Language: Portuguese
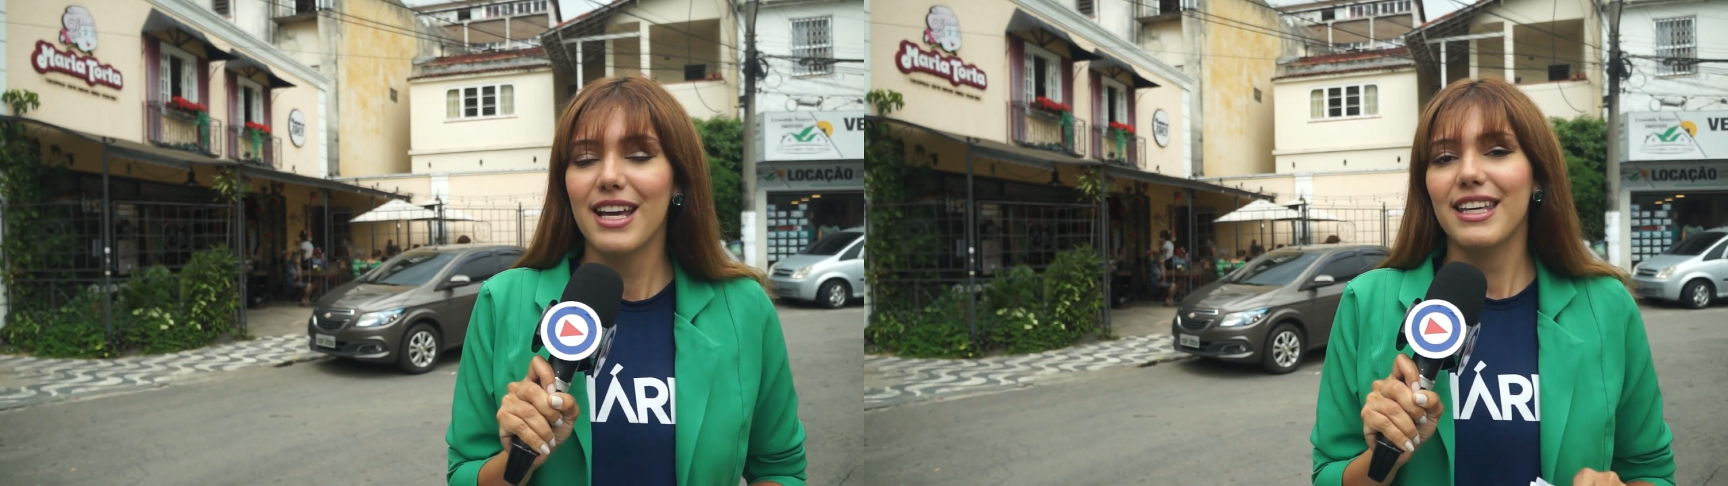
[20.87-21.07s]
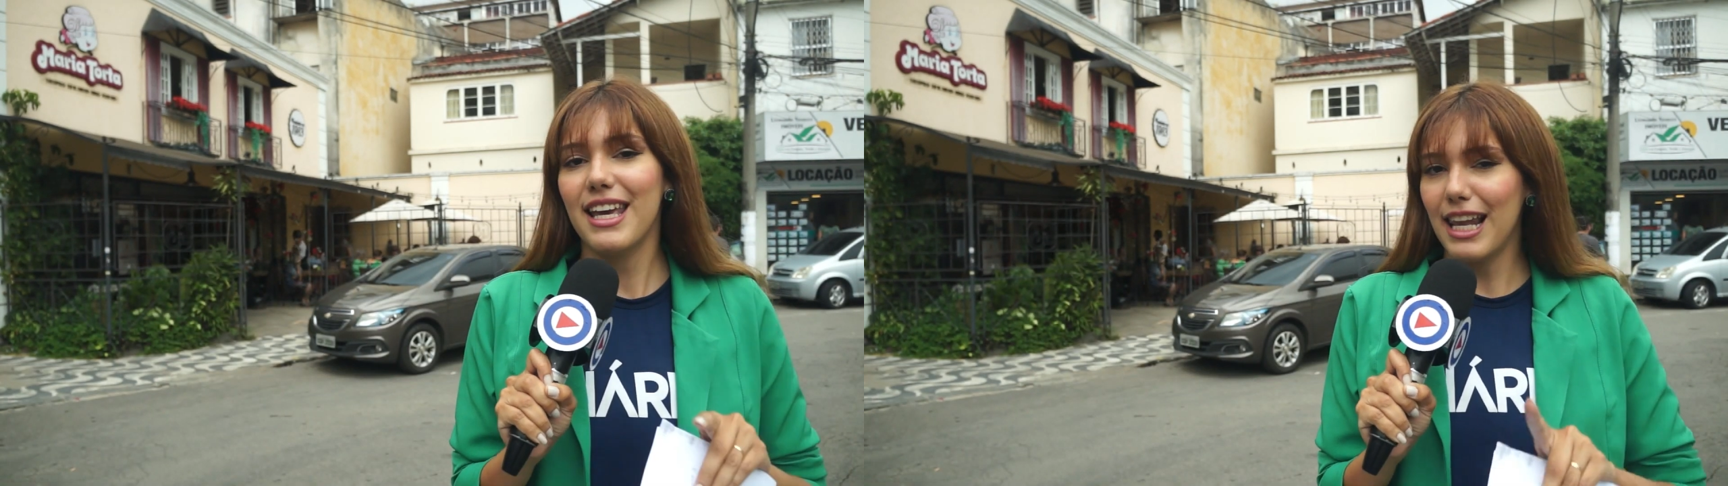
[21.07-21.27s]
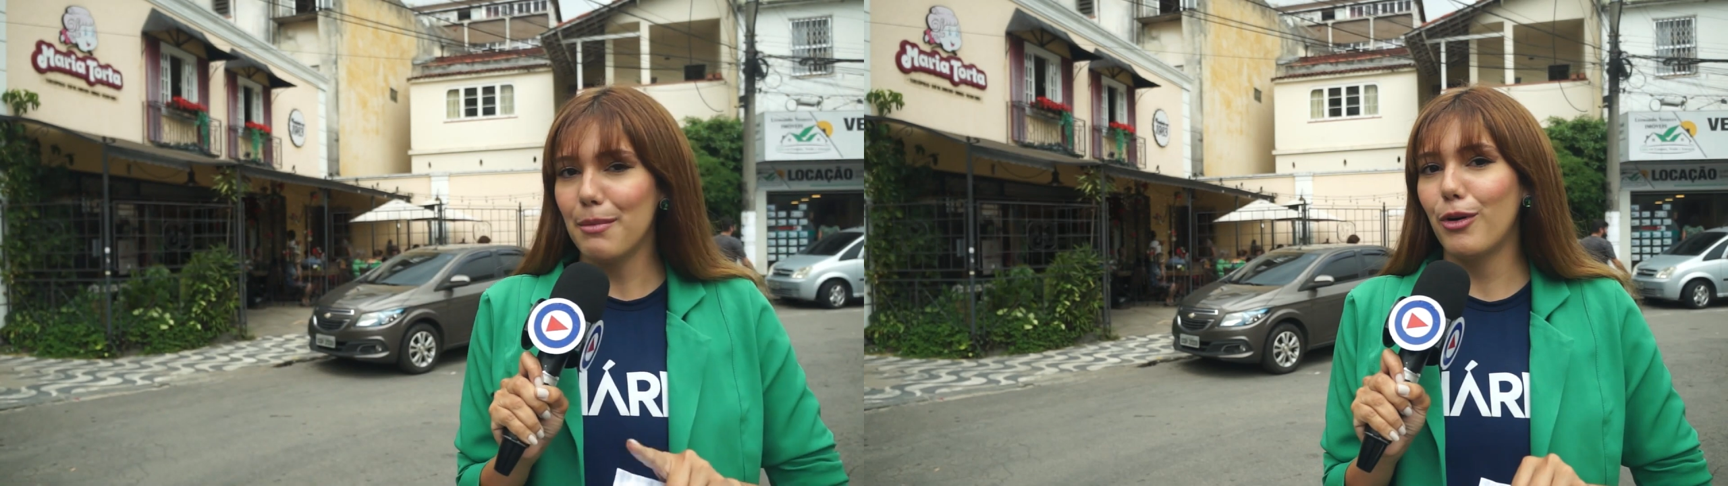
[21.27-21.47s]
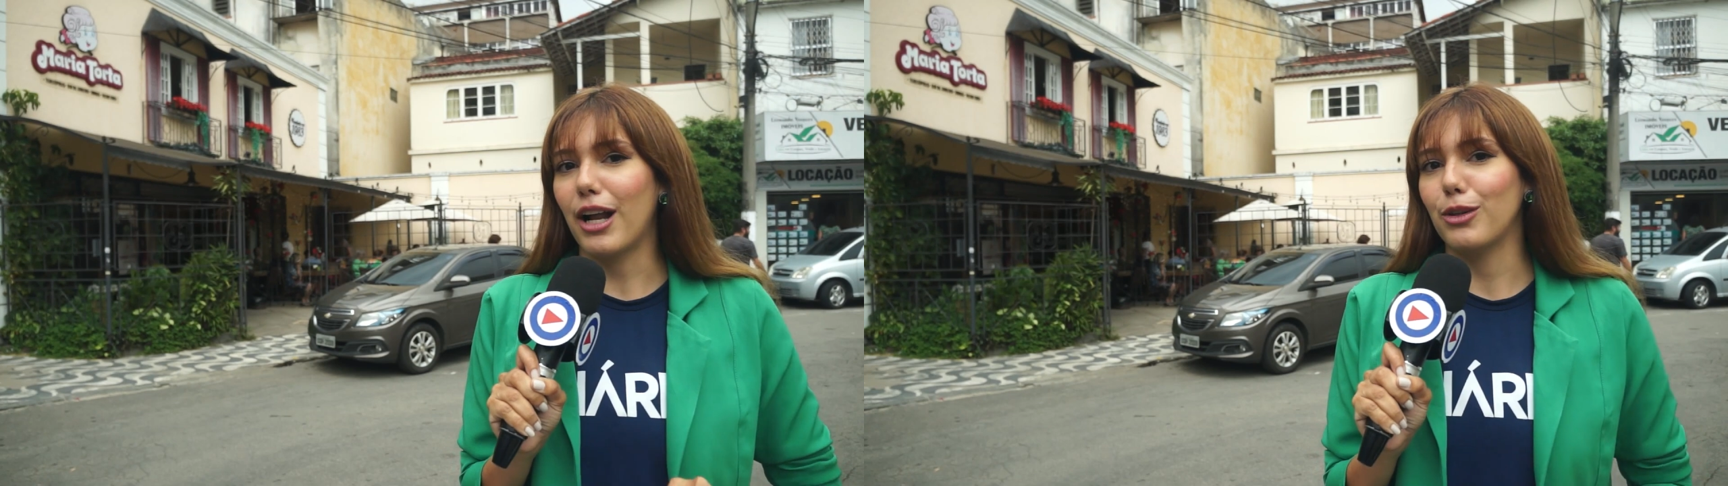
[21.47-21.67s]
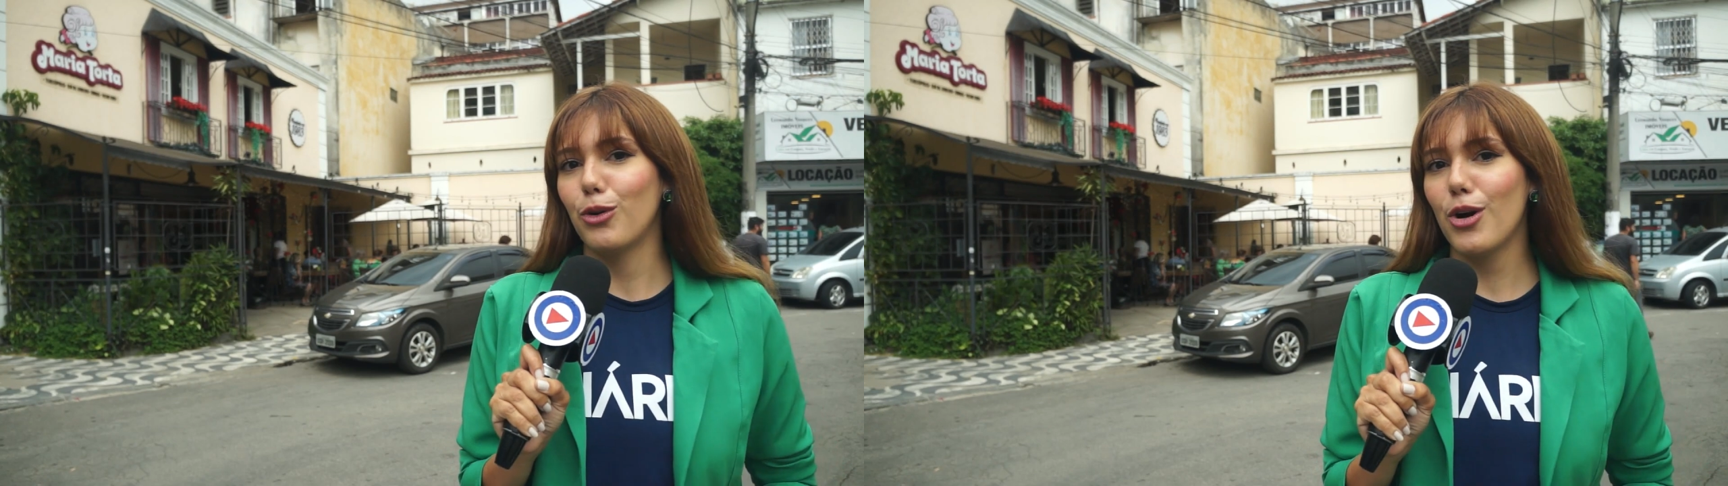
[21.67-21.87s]
E ele é
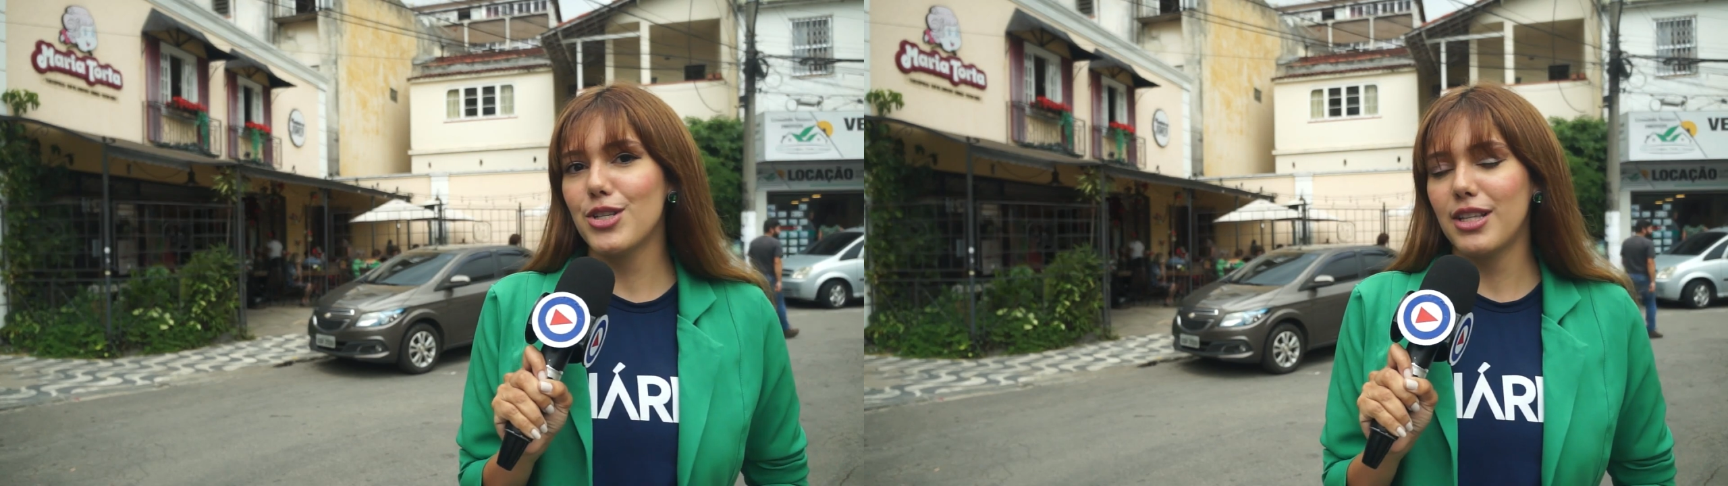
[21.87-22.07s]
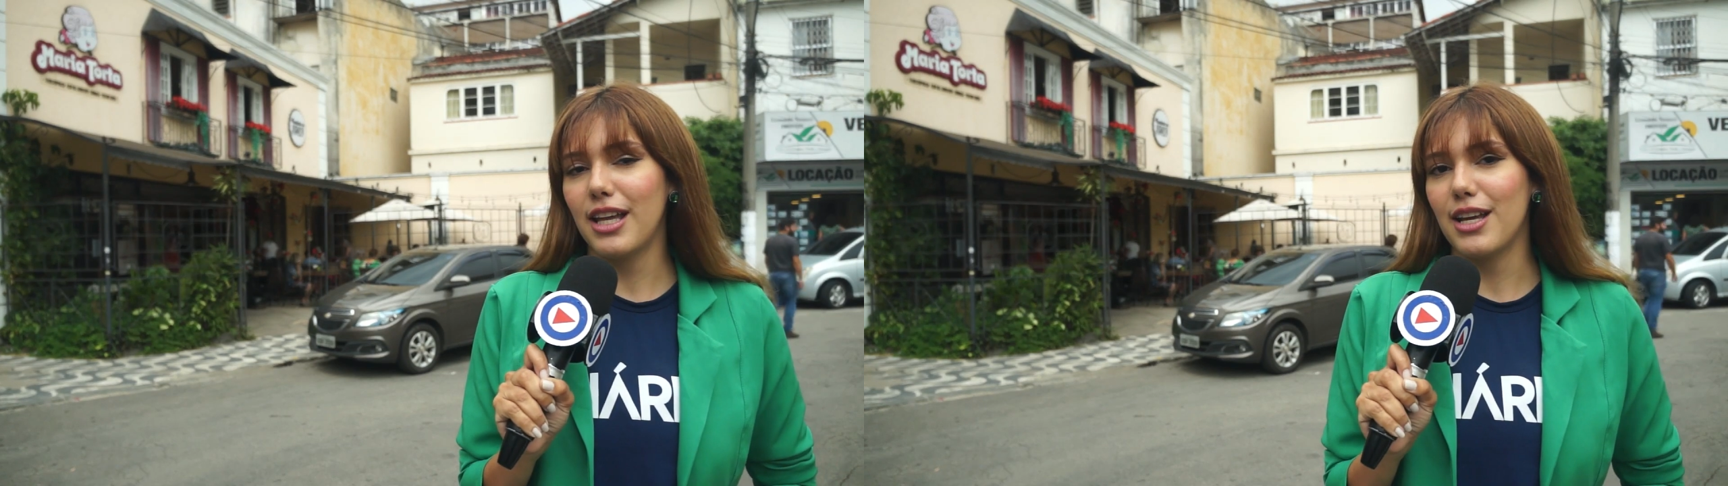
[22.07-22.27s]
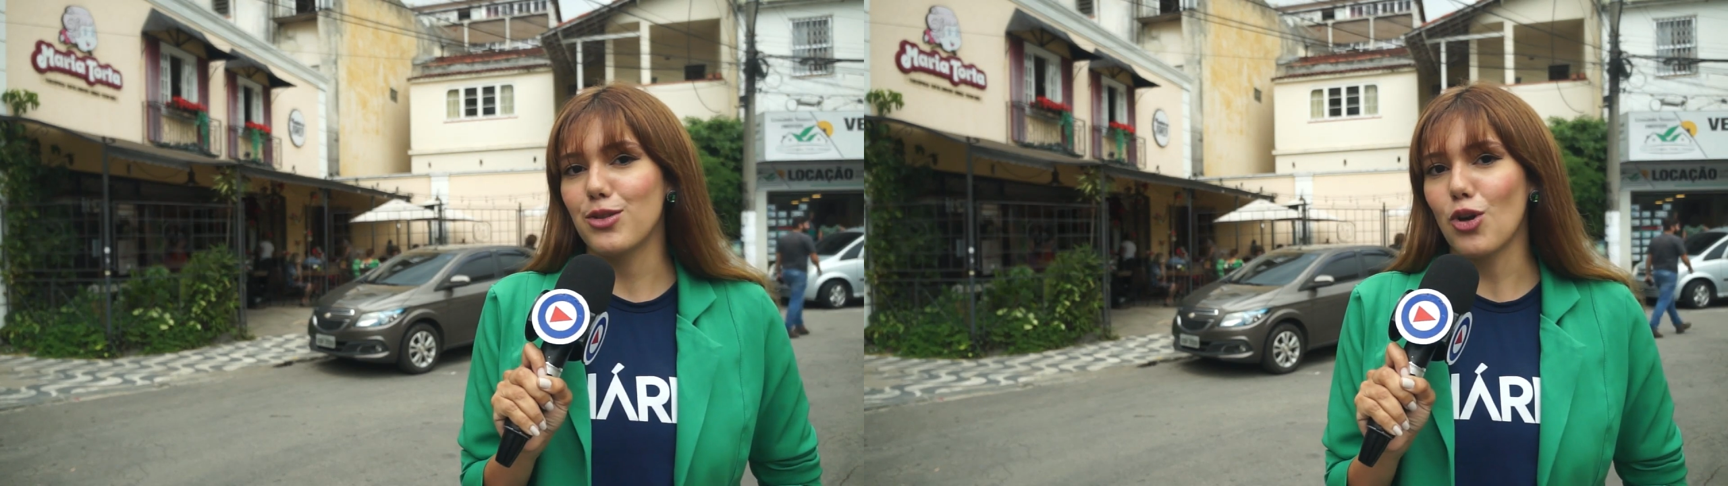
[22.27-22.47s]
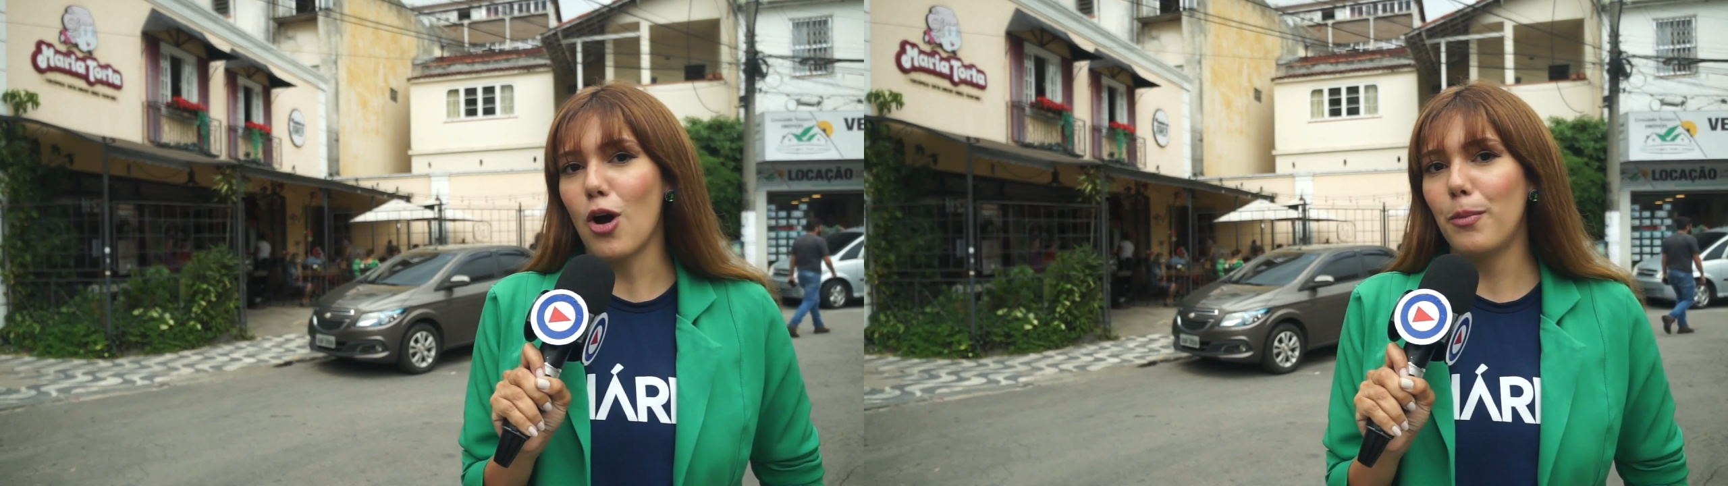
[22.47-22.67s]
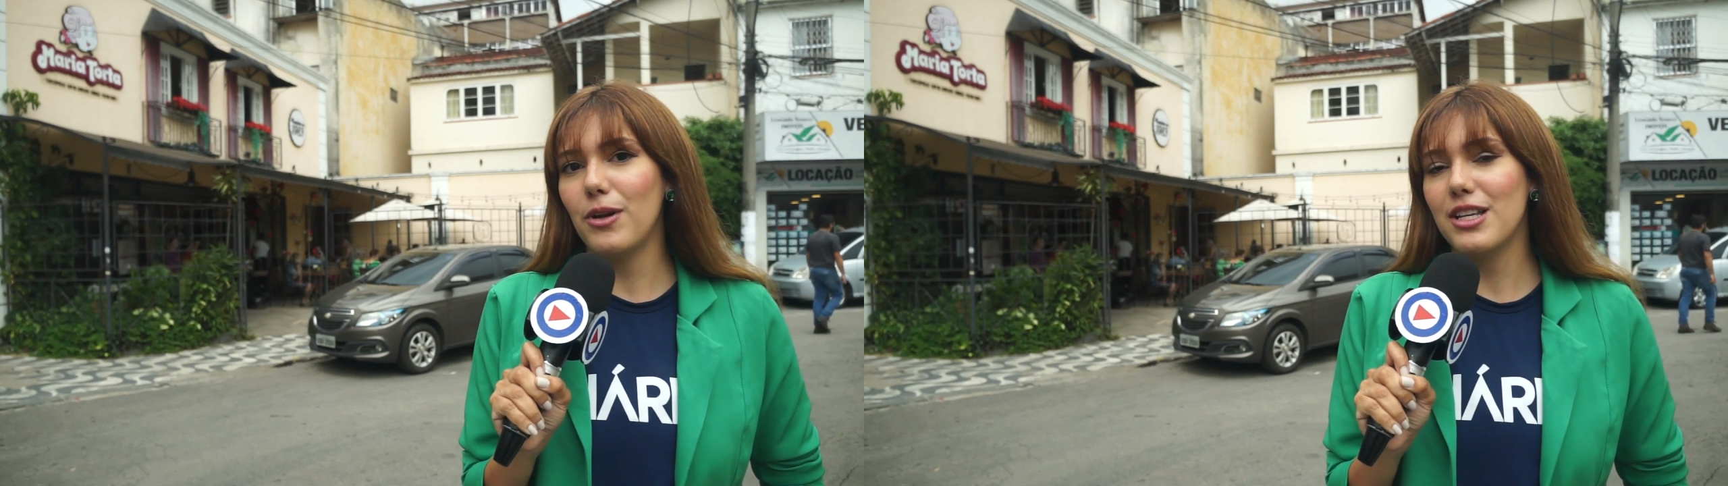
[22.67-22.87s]
morador de
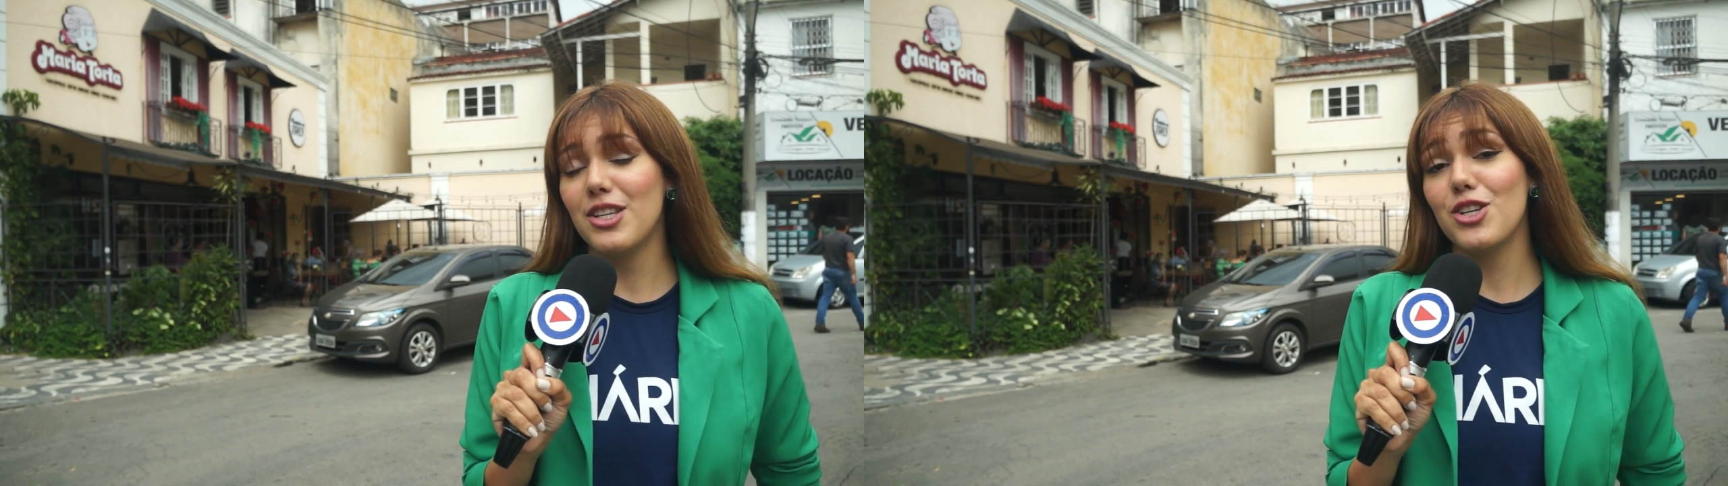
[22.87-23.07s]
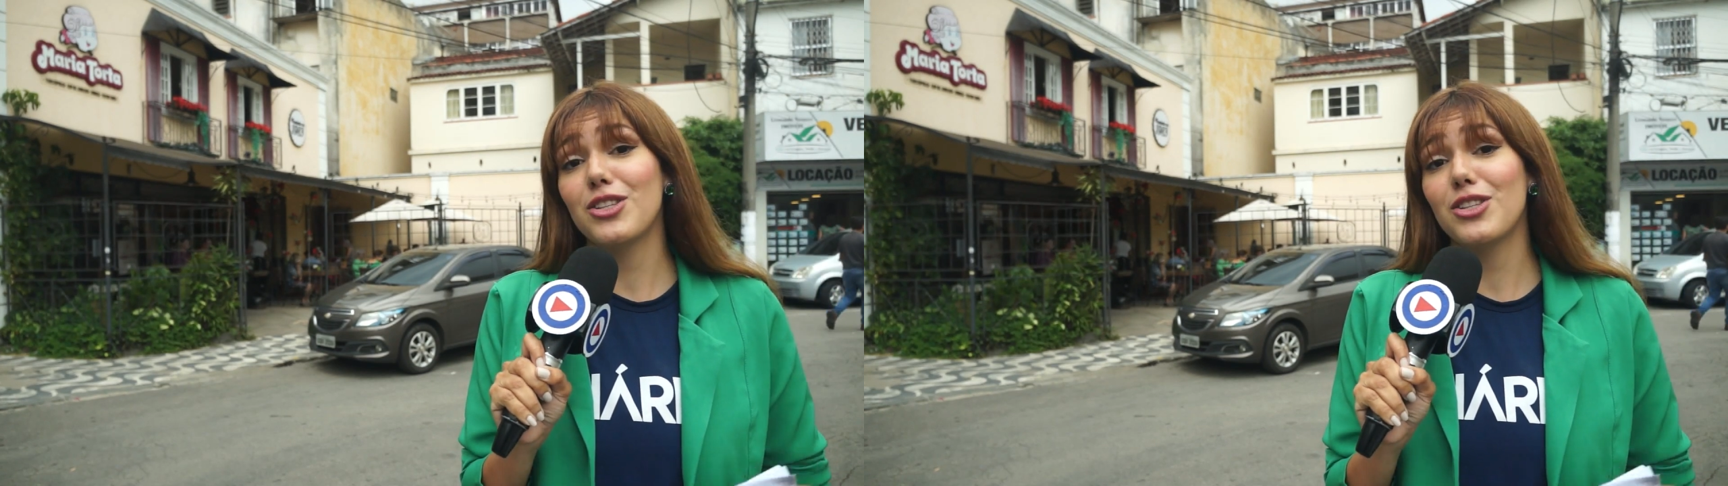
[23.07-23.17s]
Teresópolis e